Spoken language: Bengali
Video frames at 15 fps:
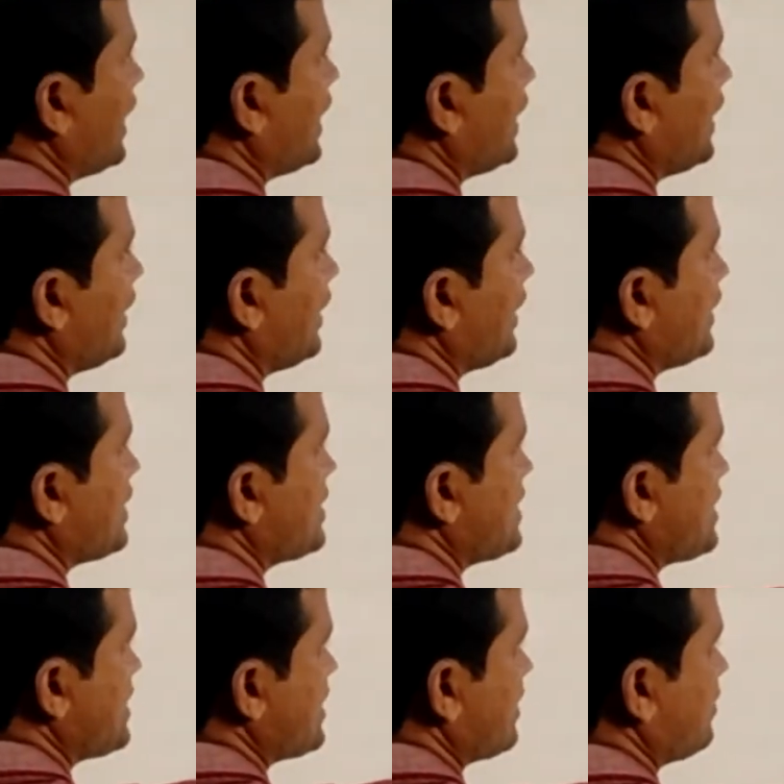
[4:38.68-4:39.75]
এ
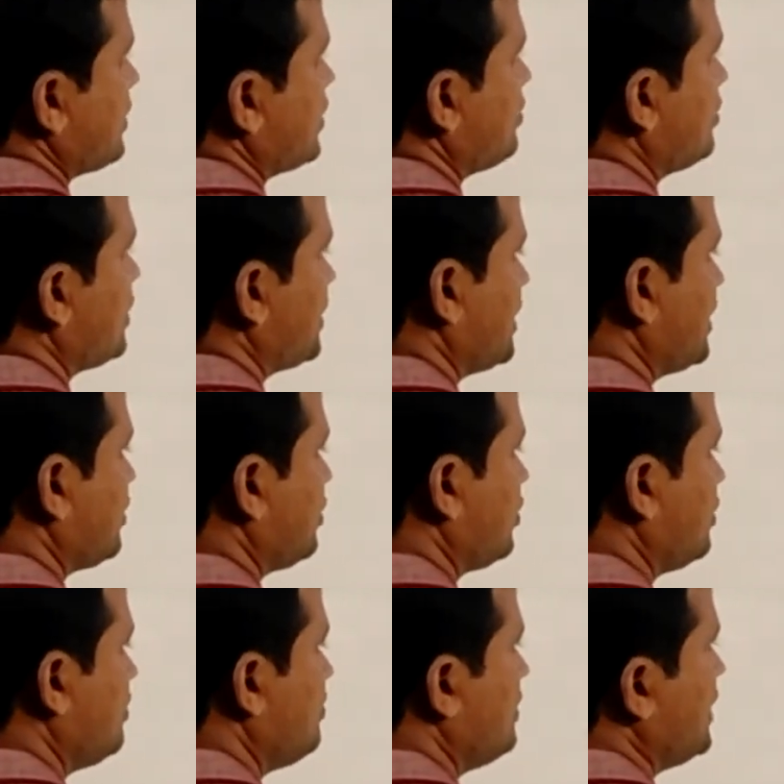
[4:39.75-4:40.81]
সি চাপের উপর কি
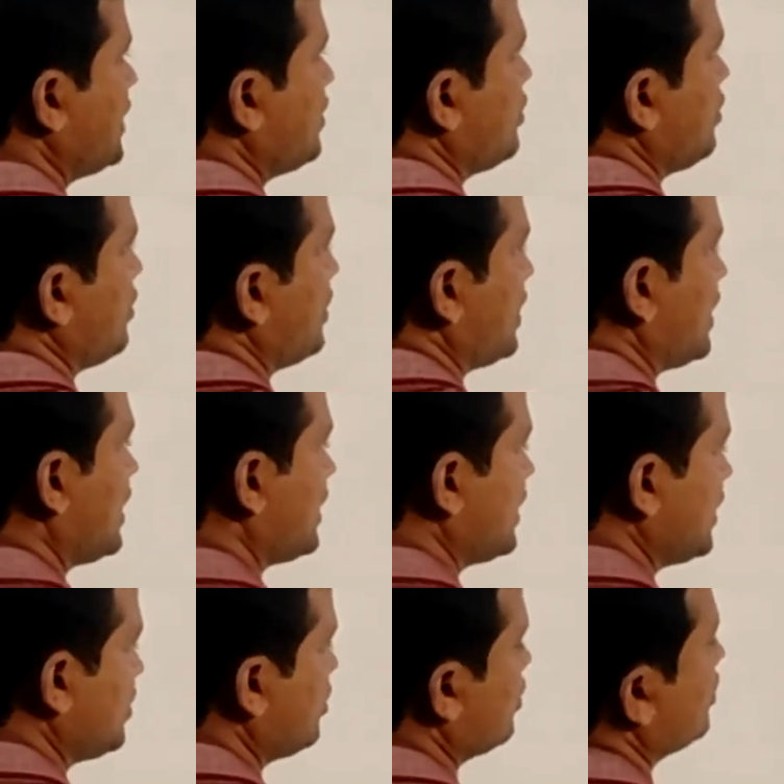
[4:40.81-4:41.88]
কোণ বি কোণ আর
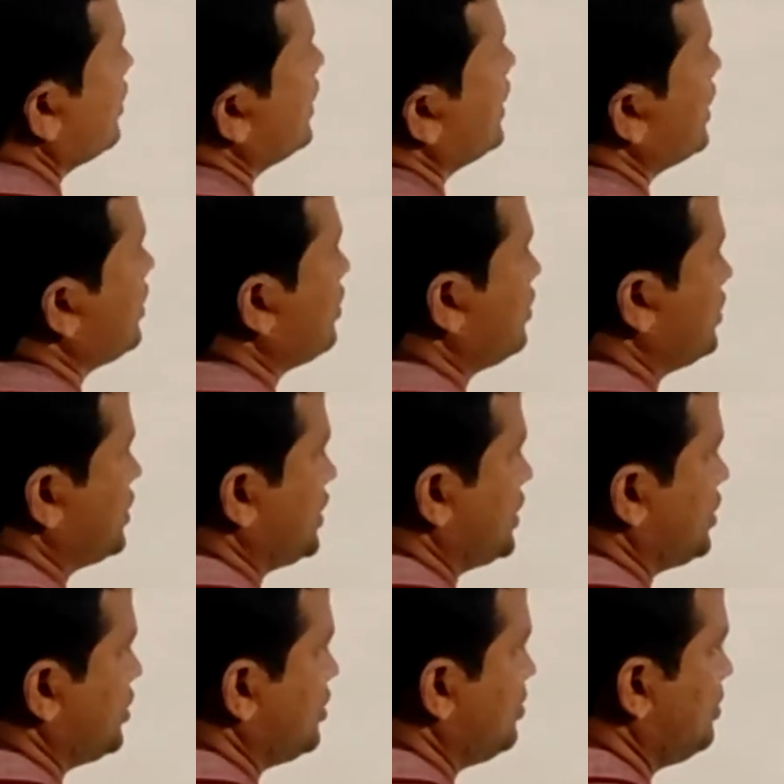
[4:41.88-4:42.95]
কি কোণ এ কোণ
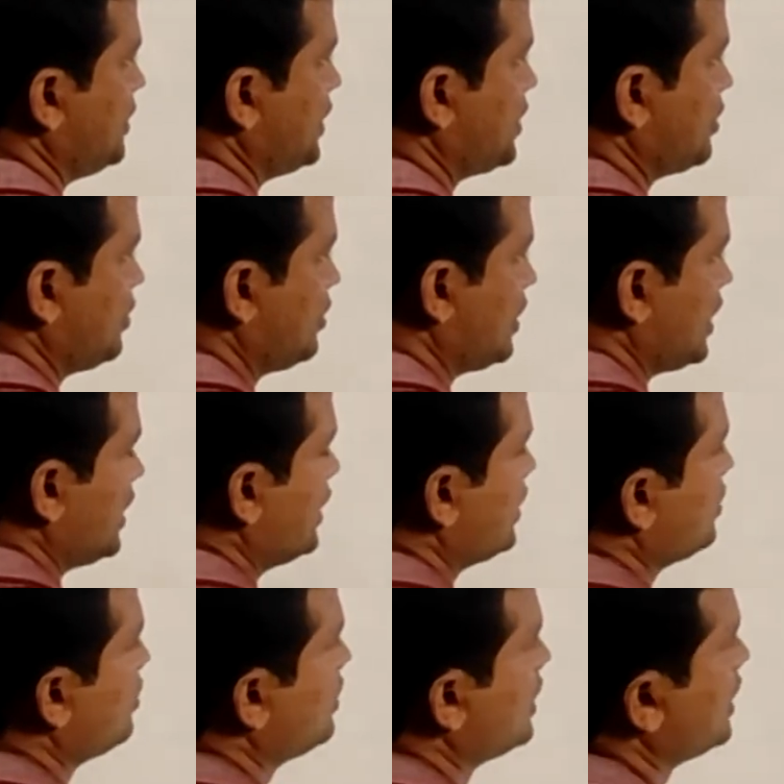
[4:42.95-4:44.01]
সেজন্য বি কোণ আর এ
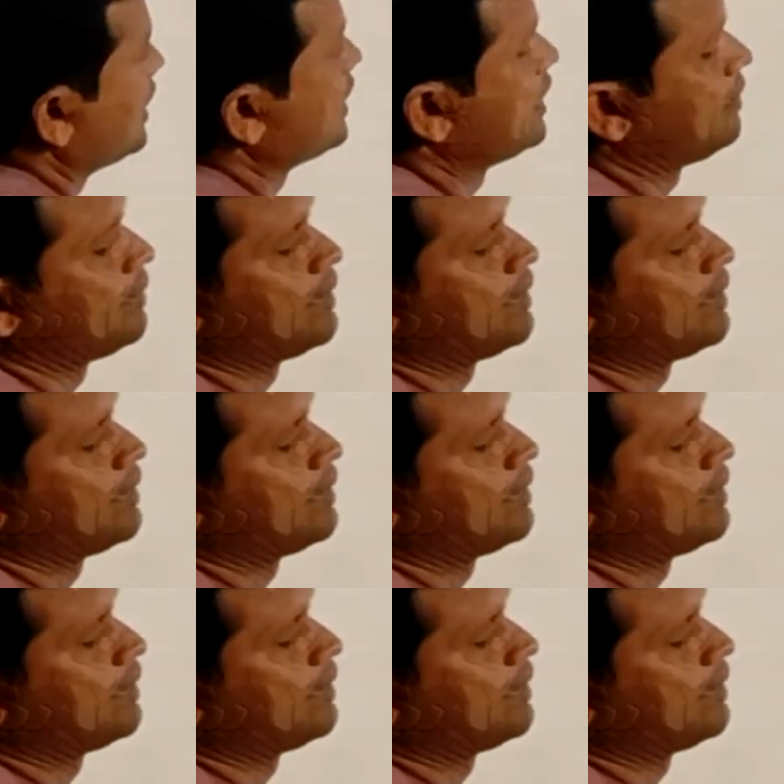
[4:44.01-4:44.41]
কোণ কি লিখতে